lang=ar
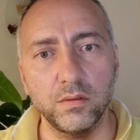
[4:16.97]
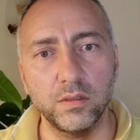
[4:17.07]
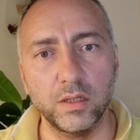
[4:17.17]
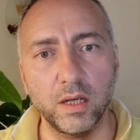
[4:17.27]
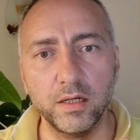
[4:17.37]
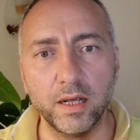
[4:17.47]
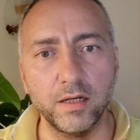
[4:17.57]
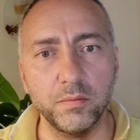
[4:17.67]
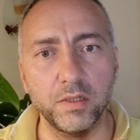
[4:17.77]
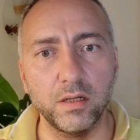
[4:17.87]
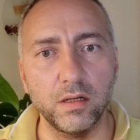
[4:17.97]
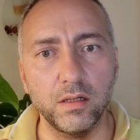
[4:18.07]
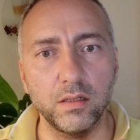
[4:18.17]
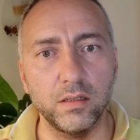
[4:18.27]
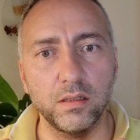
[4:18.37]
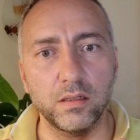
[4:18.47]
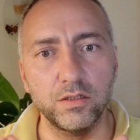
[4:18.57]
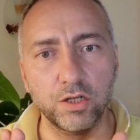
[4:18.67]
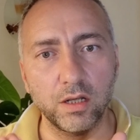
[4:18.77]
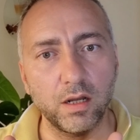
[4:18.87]
إن كان يعني من
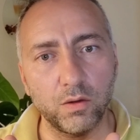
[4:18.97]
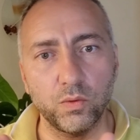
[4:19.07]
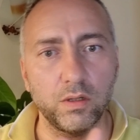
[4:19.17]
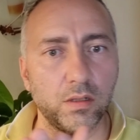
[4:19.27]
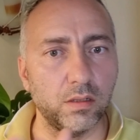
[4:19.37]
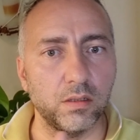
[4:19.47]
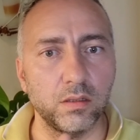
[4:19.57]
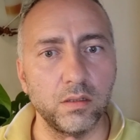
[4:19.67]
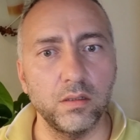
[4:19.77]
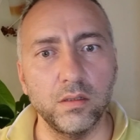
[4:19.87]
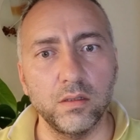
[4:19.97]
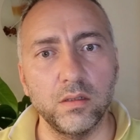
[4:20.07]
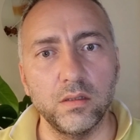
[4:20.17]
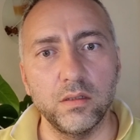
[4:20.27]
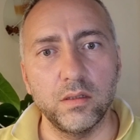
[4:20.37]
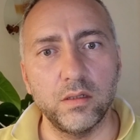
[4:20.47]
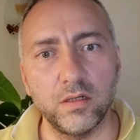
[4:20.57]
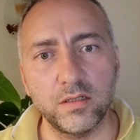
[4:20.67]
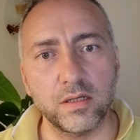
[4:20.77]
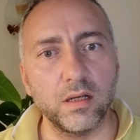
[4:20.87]
الرجال أو
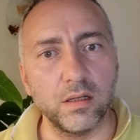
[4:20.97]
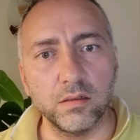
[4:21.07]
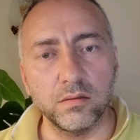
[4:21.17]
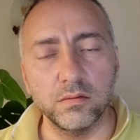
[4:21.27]
النساء